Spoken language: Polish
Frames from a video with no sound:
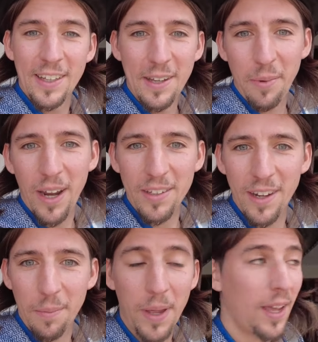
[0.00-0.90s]
tym
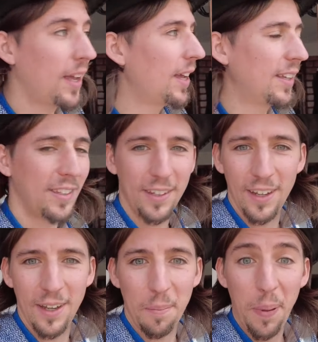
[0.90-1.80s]
razem
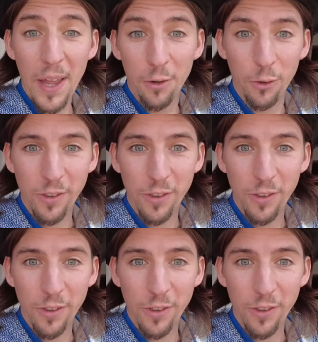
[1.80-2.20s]
z Peru,